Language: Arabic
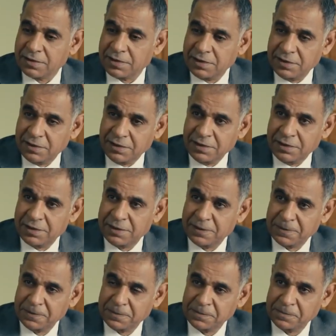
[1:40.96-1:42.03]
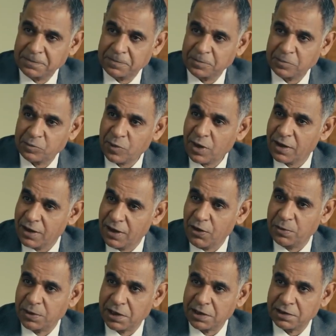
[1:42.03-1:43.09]
يا سيدي
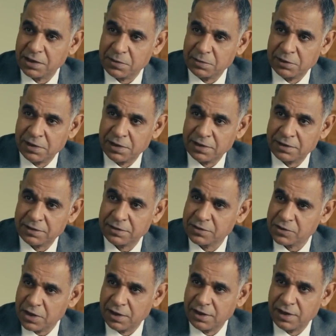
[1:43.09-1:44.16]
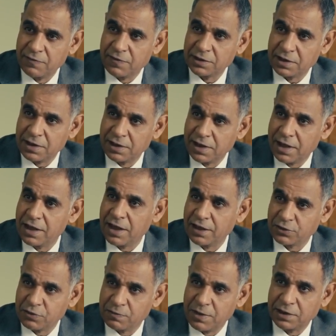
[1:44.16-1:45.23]
اهو من غير ضرب نار ان شاء الله الفتره اللي
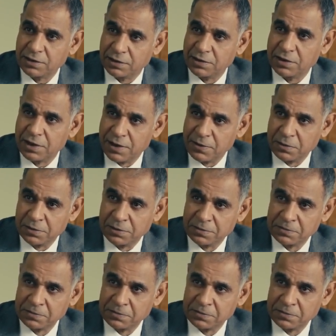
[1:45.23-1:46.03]
جايه هنشوف بعض كتير قوي